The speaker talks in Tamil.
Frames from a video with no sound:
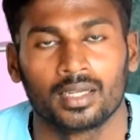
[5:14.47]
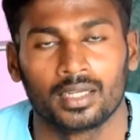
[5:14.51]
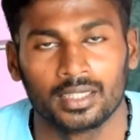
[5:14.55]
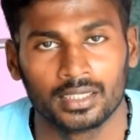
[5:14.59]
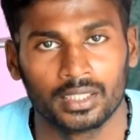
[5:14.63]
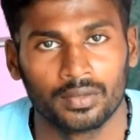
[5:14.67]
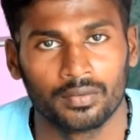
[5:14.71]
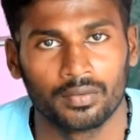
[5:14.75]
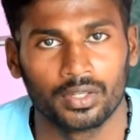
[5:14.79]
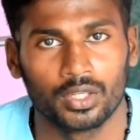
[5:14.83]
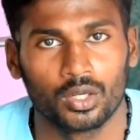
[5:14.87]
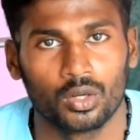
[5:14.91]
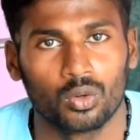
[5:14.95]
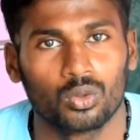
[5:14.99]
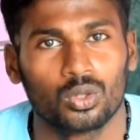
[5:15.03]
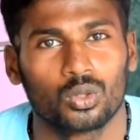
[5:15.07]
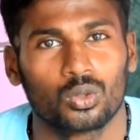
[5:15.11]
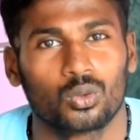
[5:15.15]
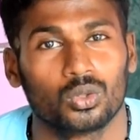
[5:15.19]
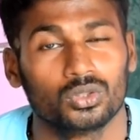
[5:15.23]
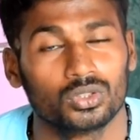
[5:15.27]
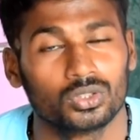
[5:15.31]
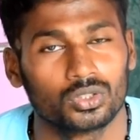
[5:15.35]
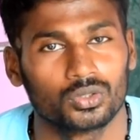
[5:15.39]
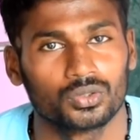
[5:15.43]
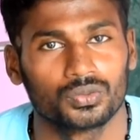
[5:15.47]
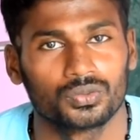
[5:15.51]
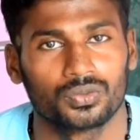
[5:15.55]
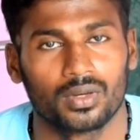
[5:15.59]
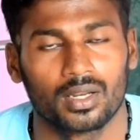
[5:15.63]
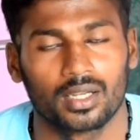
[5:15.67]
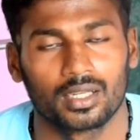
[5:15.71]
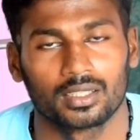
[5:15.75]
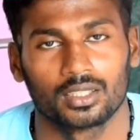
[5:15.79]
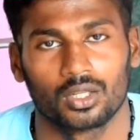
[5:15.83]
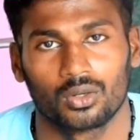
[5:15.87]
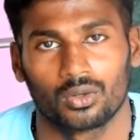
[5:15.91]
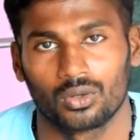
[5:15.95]
இந்த வீடியோ உங்களுக்கு கொஞ்சம்
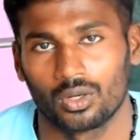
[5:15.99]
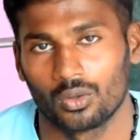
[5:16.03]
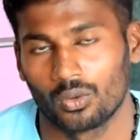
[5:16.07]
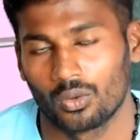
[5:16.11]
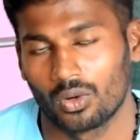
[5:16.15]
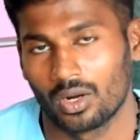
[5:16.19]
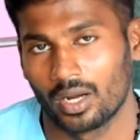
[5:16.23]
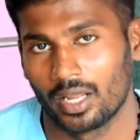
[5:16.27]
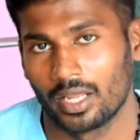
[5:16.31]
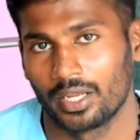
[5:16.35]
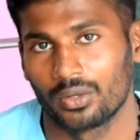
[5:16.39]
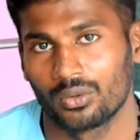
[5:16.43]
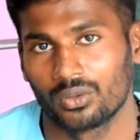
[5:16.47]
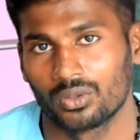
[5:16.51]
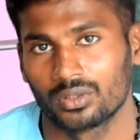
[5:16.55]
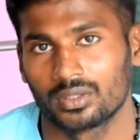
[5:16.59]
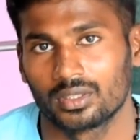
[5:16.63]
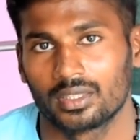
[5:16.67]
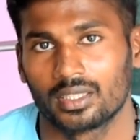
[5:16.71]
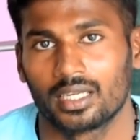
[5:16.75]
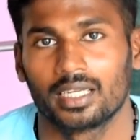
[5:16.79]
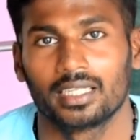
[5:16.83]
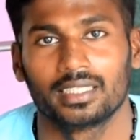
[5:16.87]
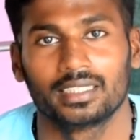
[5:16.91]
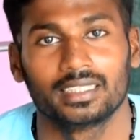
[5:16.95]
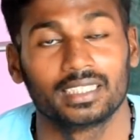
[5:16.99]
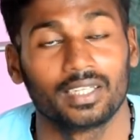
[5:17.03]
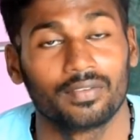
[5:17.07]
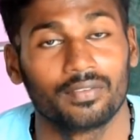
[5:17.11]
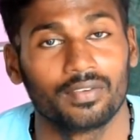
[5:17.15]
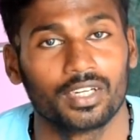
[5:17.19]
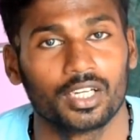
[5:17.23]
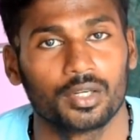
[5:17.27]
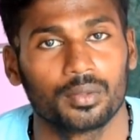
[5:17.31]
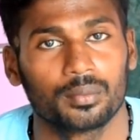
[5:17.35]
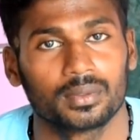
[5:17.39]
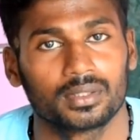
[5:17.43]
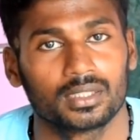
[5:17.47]
யூஸ்ஃபுல்லாக இருந்தால் கூட ஒரு லைக் கொடுத்துருங்க இந்த
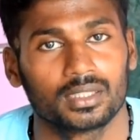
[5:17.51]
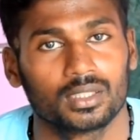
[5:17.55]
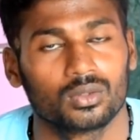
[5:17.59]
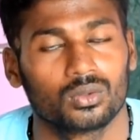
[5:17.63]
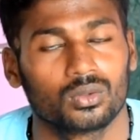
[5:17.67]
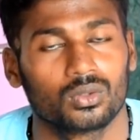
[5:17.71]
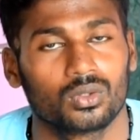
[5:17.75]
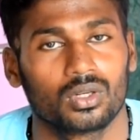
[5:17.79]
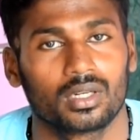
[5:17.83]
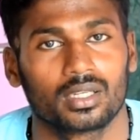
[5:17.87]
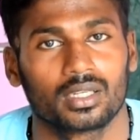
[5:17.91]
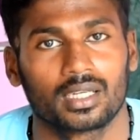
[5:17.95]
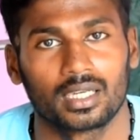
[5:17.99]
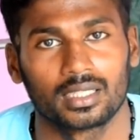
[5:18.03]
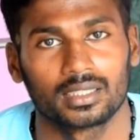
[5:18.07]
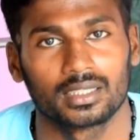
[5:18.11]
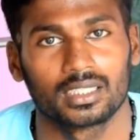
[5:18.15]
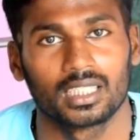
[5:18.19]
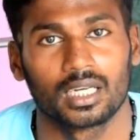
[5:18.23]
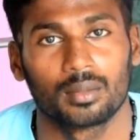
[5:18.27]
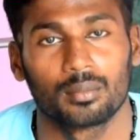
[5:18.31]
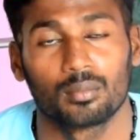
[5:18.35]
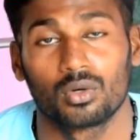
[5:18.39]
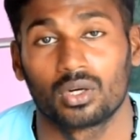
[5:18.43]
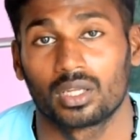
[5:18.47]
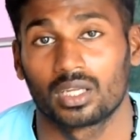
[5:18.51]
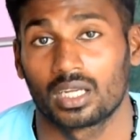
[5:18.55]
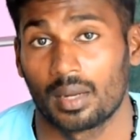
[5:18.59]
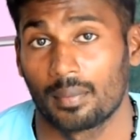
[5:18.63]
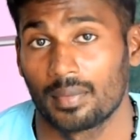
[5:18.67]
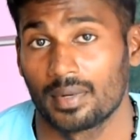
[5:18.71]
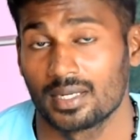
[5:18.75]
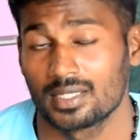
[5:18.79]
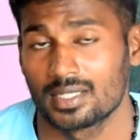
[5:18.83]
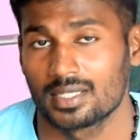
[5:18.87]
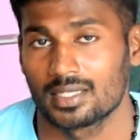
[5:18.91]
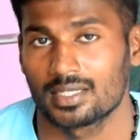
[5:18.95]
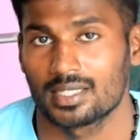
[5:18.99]
வீடியோ பற்றின உங்களோட கருத்து நம்மளோட
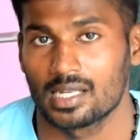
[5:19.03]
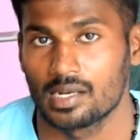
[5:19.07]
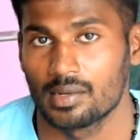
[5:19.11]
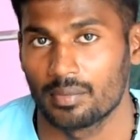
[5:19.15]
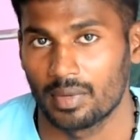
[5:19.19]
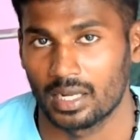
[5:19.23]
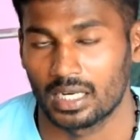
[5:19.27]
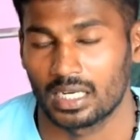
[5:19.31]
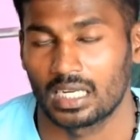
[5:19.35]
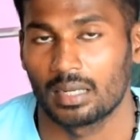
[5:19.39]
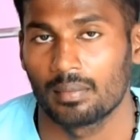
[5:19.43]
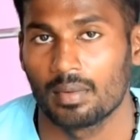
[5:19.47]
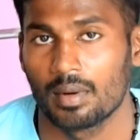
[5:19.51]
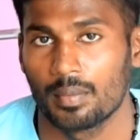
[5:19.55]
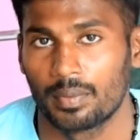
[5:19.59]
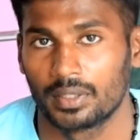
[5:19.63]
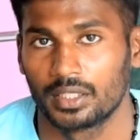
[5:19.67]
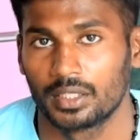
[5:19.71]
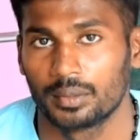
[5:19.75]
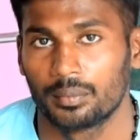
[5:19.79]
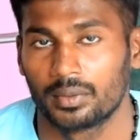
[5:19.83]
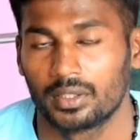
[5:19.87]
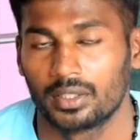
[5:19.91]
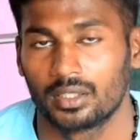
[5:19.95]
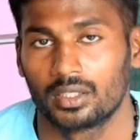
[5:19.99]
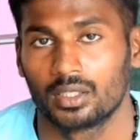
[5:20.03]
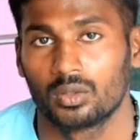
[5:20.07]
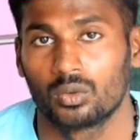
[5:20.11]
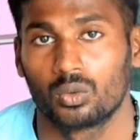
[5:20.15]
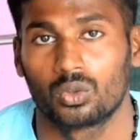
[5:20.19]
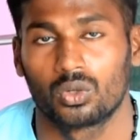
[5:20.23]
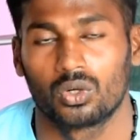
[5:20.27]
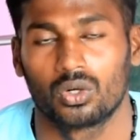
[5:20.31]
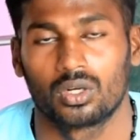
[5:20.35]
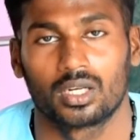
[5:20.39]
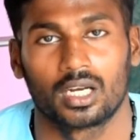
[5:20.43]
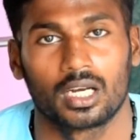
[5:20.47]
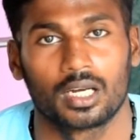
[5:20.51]
கமெண்ட் செக்ஷனில் மறக்காமல் பதிவு பண்ணிட்டு
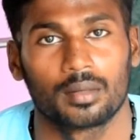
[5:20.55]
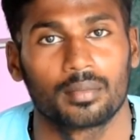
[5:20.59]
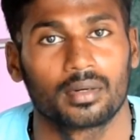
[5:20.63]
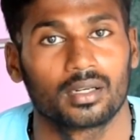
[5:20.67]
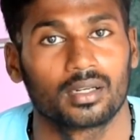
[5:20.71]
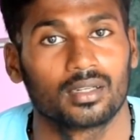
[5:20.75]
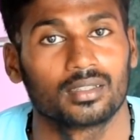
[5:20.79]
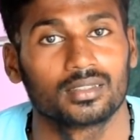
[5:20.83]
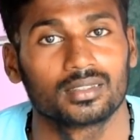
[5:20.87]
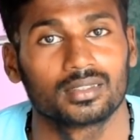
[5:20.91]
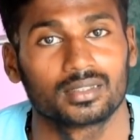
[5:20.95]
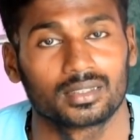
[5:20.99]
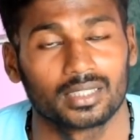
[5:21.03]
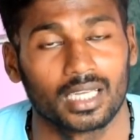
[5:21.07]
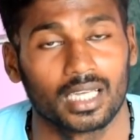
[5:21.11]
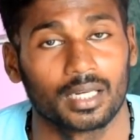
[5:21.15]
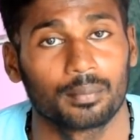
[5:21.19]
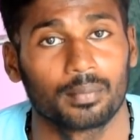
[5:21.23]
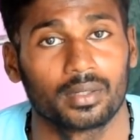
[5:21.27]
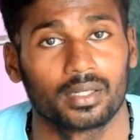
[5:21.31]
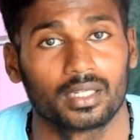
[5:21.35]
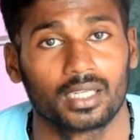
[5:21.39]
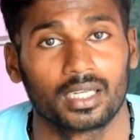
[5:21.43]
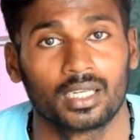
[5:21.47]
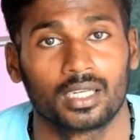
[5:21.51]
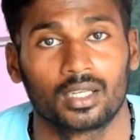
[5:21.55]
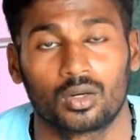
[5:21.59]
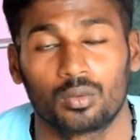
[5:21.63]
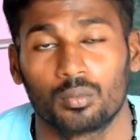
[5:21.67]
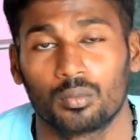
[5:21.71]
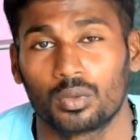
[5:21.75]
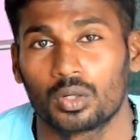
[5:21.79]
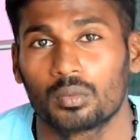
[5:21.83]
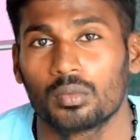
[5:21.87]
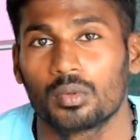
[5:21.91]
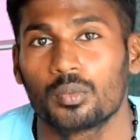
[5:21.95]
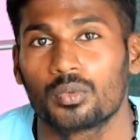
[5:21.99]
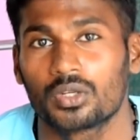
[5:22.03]
உங்களோட நண்பர்களுக்கு ஷேர் பண்ணுங்கள் ரொம்ப
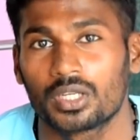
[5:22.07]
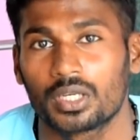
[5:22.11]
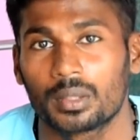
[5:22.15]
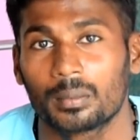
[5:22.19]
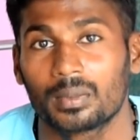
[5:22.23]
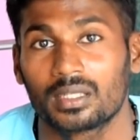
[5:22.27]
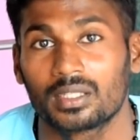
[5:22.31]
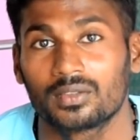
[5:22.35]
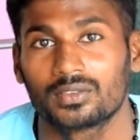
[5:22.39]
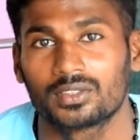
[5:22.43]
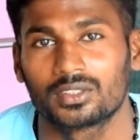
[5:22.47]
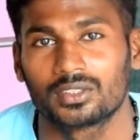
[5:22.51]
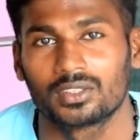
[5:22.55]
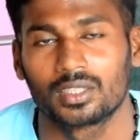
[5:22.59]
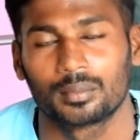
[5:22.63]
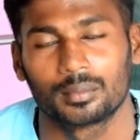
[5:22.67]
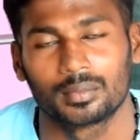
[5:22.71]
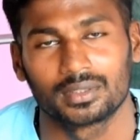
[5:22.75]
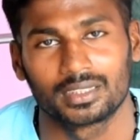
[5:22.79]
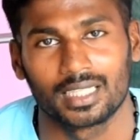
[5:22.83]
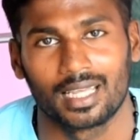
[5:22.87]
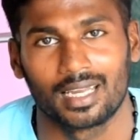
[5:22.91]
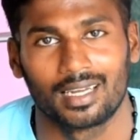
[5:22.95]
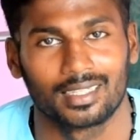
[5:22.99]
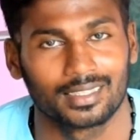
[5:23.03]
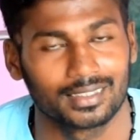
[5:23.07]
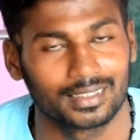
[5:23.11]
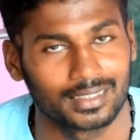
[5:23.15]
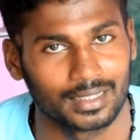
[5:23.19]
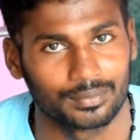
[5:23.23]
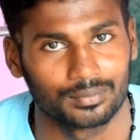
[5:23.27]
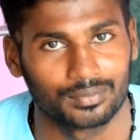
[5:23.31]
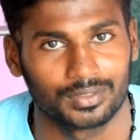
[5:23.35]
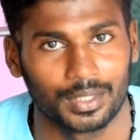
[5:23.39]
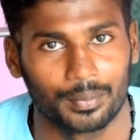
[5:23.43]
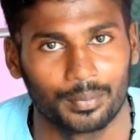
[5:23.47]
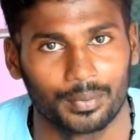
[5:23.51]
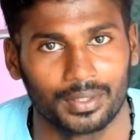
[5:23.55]
ரொம்ப முக்கியமான விஷயம் நம்ம சேனலுக்கு
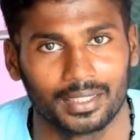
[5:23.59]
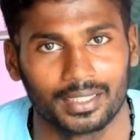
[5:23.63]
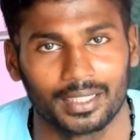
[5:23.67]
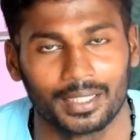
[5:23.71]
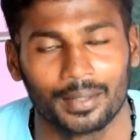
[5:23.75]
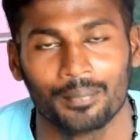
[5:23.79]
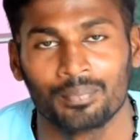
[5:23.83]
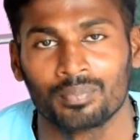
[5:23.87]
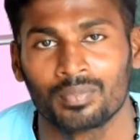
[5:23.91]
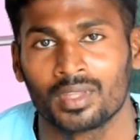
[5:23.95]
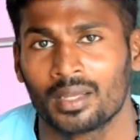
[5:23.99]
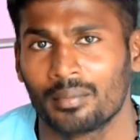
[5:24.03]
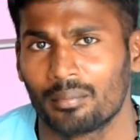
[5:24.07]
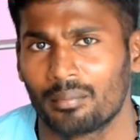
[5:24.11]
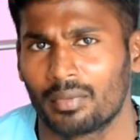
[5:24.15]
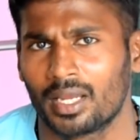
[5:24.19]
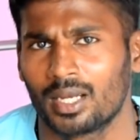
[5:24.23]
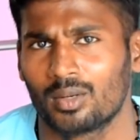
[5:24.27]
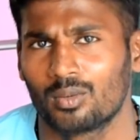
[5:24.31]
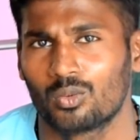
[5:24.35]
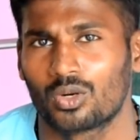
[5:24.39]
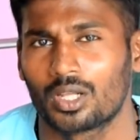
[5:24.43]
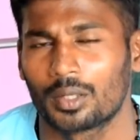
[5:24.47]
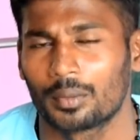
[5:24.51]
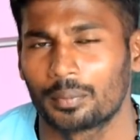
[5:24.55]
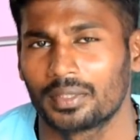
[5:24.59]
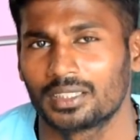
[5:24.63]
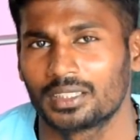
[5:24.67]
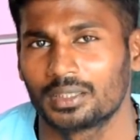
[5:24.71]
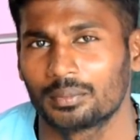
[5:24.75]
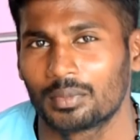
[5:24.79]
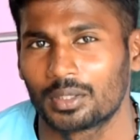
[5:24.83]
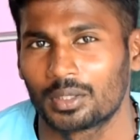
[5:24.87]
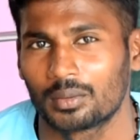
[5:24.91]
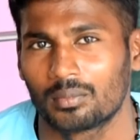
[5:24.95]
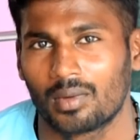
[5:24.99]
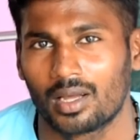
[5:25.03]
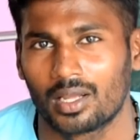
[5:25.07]
சப்ஸ்கிரைப் பண்ணுங்கள் மேலும் உடற்பயிற்சி
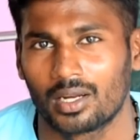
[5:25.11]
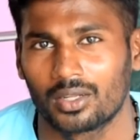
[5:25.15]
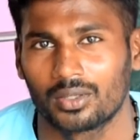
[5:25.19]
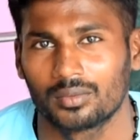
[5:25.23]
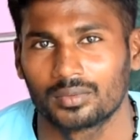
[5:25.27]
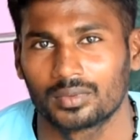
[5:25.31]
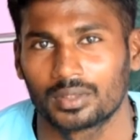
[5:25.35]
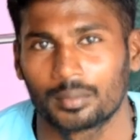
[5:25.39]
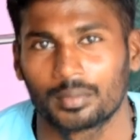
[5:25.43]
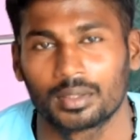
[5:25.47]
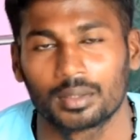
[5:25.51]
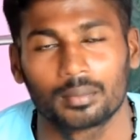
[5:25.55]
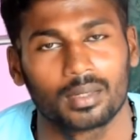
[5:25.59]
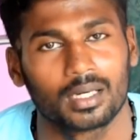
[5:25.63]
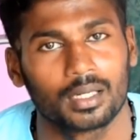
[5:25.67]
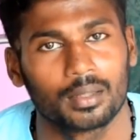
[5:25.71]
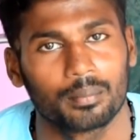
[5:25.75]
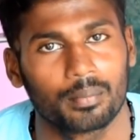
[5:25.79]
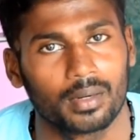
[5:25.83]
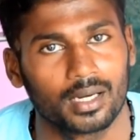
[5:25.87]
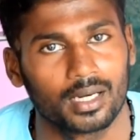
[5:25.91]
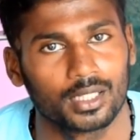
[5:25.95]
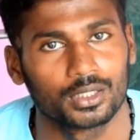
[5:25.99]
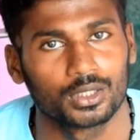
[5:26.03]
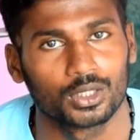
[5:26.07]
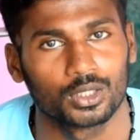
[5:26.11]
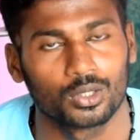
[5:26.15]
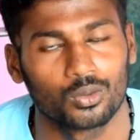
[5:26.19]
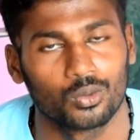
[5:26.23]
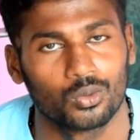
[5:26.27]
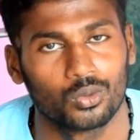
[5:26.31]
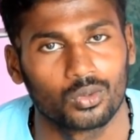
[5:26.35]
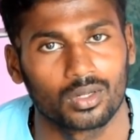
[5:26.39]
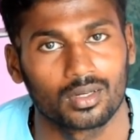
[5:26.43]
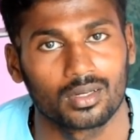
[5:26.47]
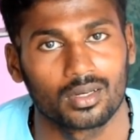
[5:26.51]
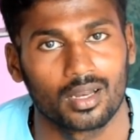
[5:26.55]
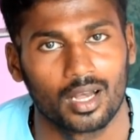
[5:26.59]
மற்றும் ஆரோக்கியம் சம்பந்தமான பல
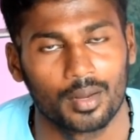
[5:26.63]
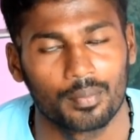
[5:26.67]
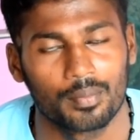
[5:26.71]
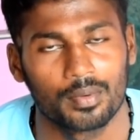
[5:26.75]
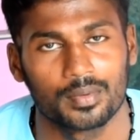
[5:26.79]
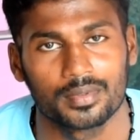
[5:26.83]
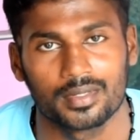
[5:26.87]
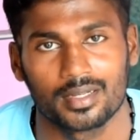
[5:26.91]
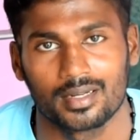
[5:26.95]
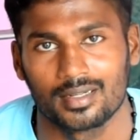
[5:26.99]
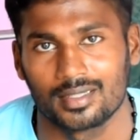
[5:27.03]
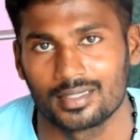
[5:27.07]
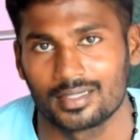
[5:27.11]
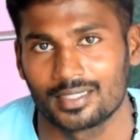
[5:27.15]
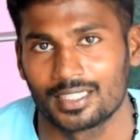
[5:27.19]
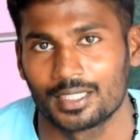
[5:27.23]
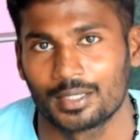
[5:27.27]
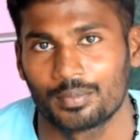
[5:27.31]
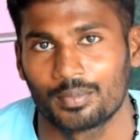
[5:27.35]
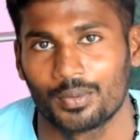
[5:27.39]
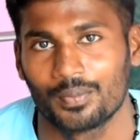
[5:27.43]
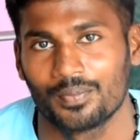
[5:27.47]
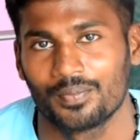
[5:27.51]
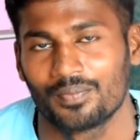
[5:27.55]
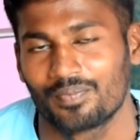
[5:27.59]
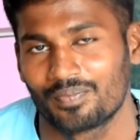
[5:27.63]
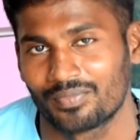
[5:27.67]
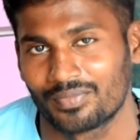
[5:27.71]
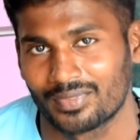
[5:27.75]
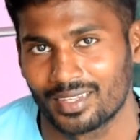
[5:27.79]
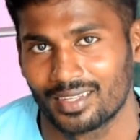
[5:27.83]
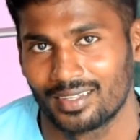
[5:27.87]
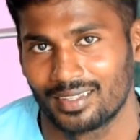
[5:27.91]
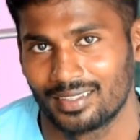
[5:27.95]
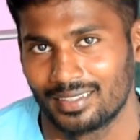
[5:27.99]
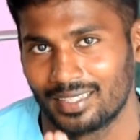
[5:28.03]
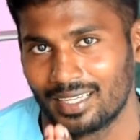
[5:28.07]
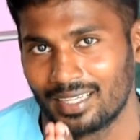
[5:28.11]
தகவலுடன் ஹெலபிப் சேனலில் சந்திப்போம்
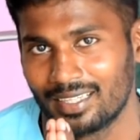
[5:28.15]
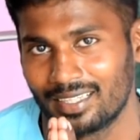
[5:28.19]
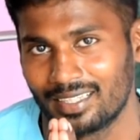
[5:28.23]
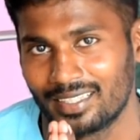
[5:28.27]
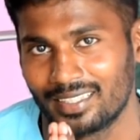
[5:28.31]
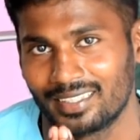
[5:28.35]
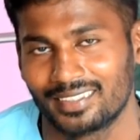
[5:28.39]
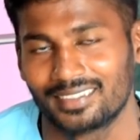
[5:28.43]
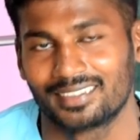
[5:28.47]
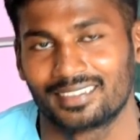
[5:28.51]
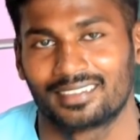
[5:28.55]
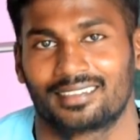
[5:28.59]
நன்றி